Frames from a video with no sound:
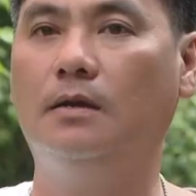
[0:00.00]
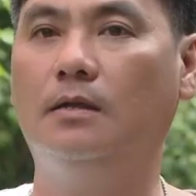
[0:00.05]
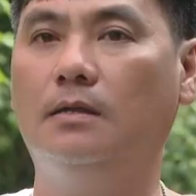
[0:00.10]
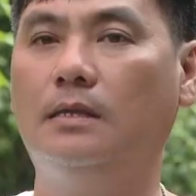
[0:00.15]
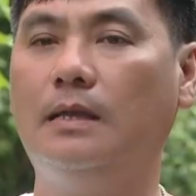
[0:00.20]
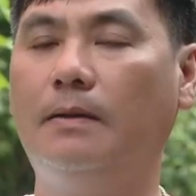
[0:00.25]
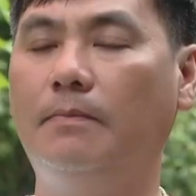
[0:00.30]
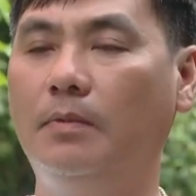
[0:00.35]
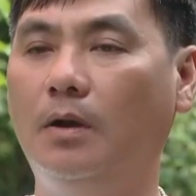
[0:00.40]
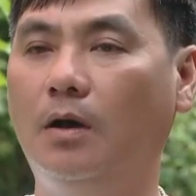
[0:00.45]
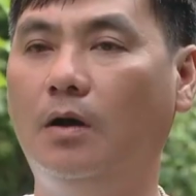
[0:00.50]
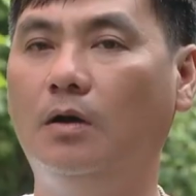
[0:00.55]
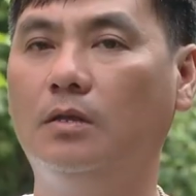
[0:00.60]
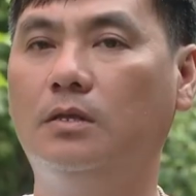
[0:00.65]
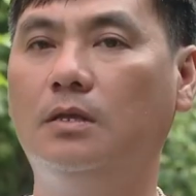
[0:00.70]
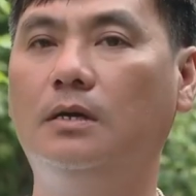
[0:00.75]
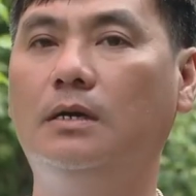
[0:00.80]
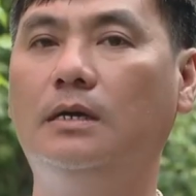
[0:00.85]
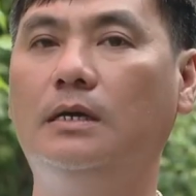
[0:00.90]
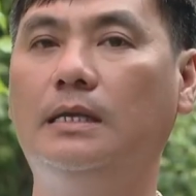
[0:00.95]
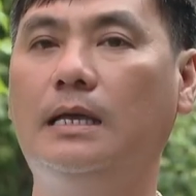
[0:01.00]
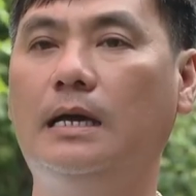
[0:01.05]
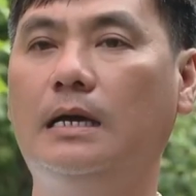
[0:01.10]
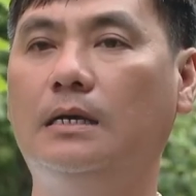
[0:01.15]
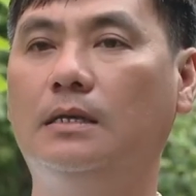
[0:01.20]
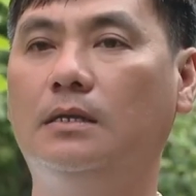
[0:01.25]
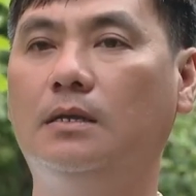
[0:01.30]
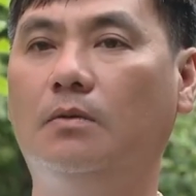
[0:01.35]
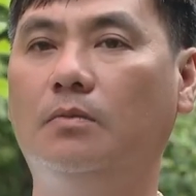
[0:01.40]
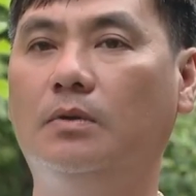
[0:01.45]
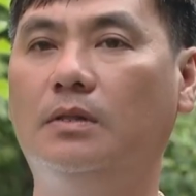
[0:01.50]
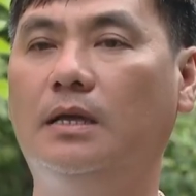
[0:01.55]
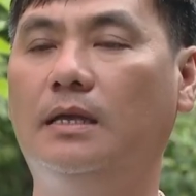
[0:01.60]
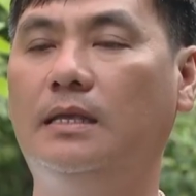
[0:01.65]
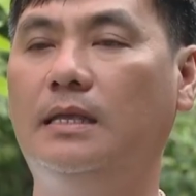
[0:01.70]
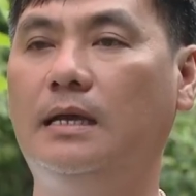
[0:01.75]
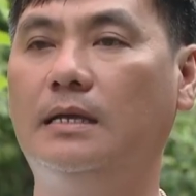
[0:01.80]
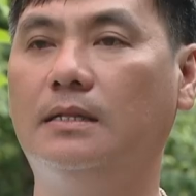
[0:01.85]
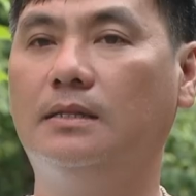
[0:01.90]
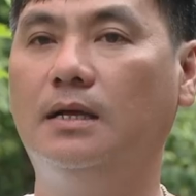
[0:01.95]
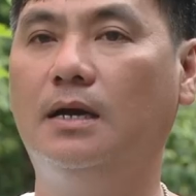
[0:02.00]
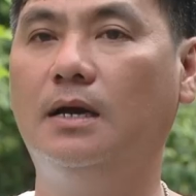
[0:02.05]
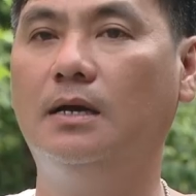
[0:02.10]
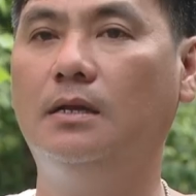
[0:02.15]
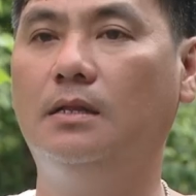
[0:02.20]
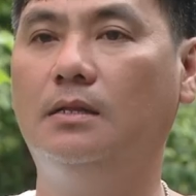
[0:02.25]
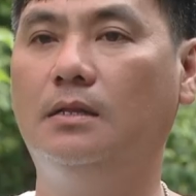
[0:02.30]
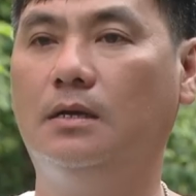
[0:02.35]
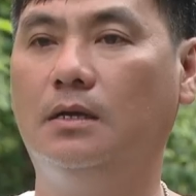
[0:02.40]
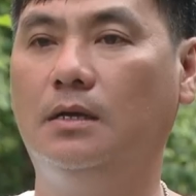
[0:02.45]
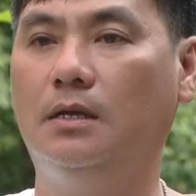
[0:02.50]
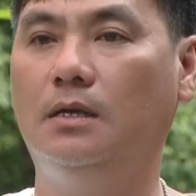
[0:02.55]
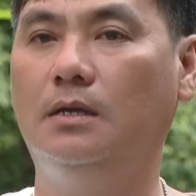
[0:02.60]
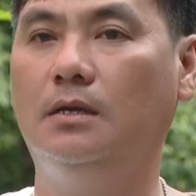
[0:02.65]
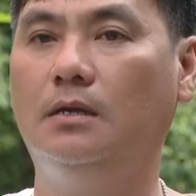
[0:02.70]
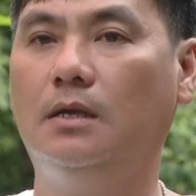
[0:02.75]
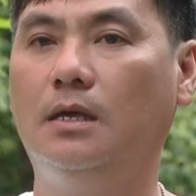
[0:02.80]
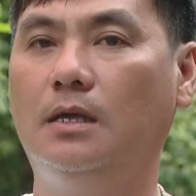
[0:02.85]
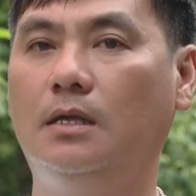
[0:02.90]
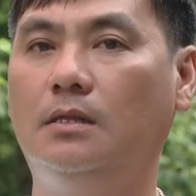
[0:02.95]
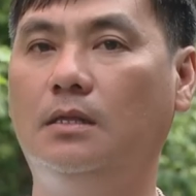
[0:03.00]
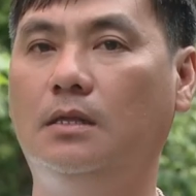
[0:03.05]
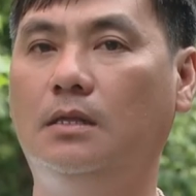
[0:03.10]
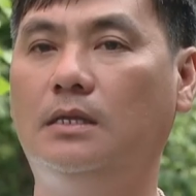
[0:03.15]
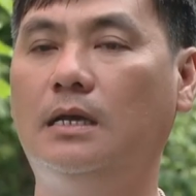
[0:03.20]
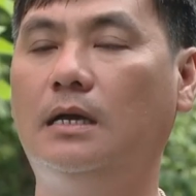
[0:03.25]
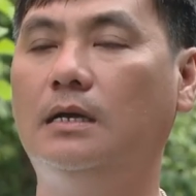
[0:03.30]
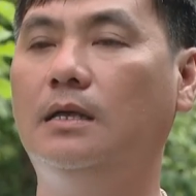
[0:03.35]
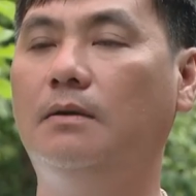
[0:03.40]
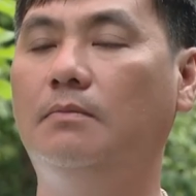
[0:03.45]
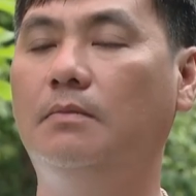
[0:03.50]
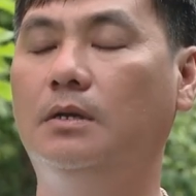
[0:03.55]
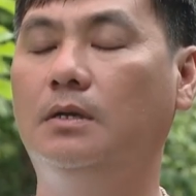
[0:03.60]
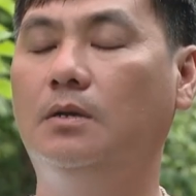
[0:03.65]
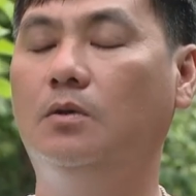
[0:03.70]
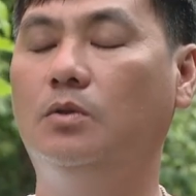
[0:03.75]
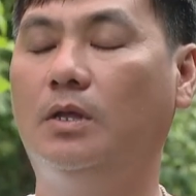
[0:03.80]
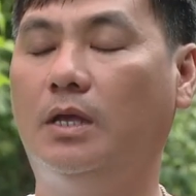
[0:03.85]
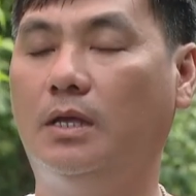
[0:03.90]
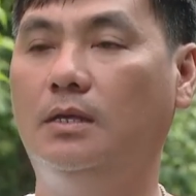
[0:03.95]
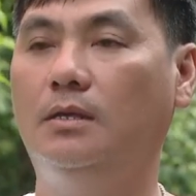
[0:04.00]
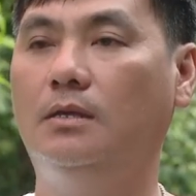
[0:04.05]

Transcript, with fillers: rồi chăm lo cho người dân trong cái thời gian tới để thực hiện cái thị trấn văn minh đô thị.